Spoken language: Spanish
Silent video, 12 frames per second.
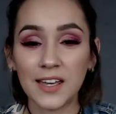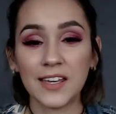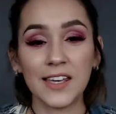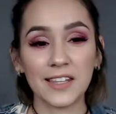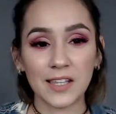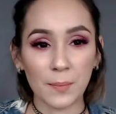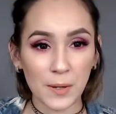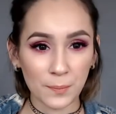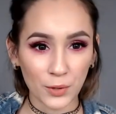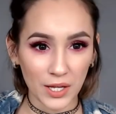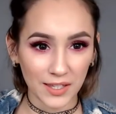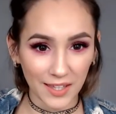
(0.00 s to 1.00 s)
Y también
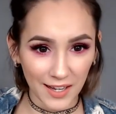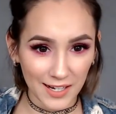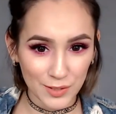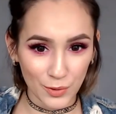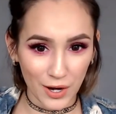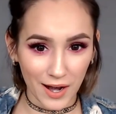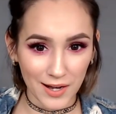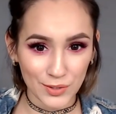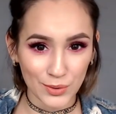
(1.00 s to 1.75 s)
por aquí les voy a dejar su